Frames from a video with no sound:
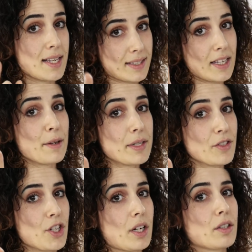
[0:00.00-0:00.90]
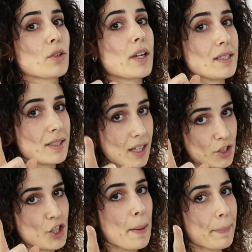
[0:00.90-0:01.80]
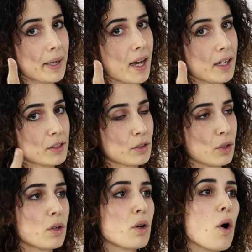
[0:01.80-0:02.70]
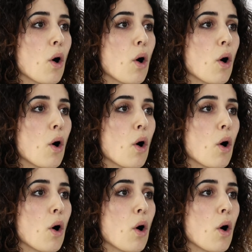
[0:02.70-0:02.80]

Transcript: e stai ben certo che stai già pagando